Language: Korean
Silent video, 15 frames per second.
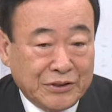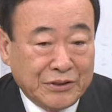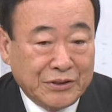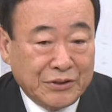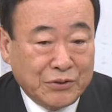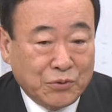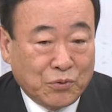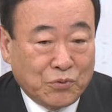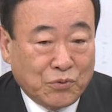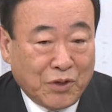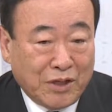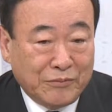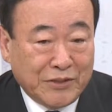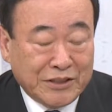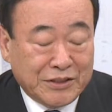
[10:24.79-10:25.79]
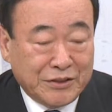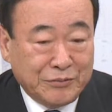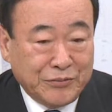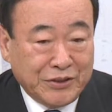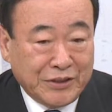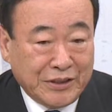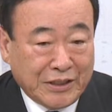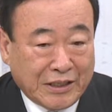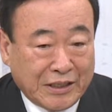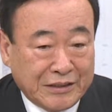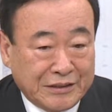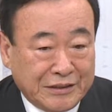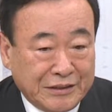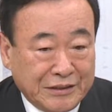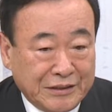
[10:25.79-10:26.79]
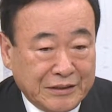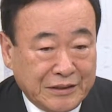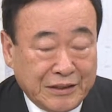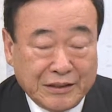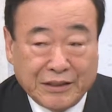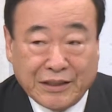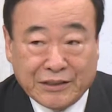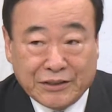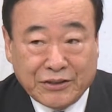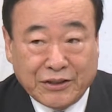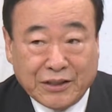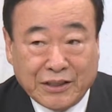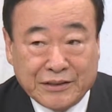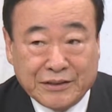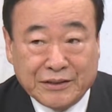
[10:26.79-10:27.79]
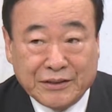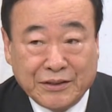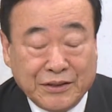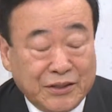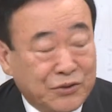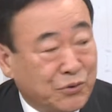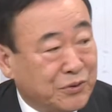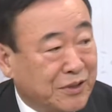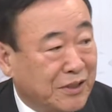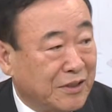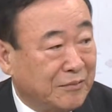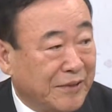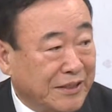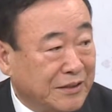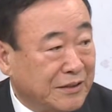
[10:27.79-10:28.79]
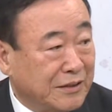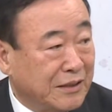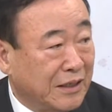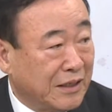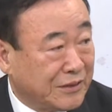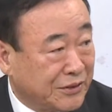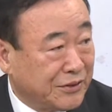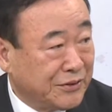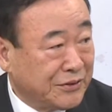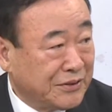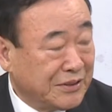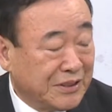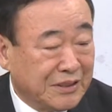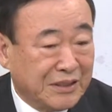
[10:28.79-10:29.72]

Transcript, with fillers: 이 요코하마 시민의 가치에 대해서 여러 가지 조사를 많이 했어요.